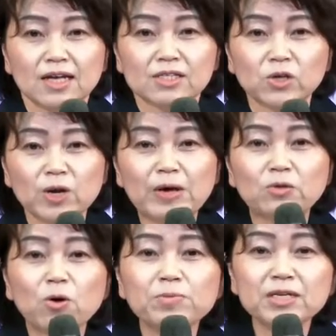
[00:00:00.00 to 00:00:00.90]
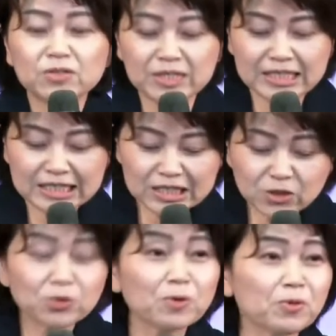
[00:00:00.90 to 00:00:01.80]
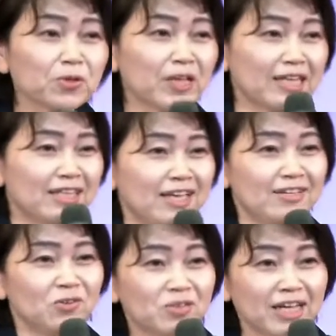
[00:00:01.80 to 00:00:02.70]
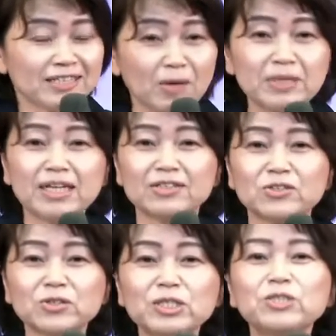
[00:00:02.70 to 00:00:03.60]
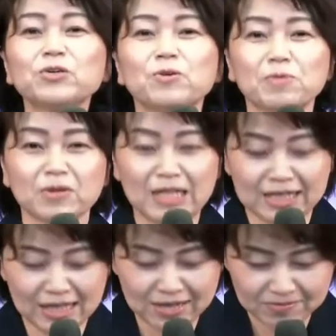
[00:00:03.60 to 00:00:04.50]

それは飲み食い以上のものだって飲んだり食べたりする以上のものだって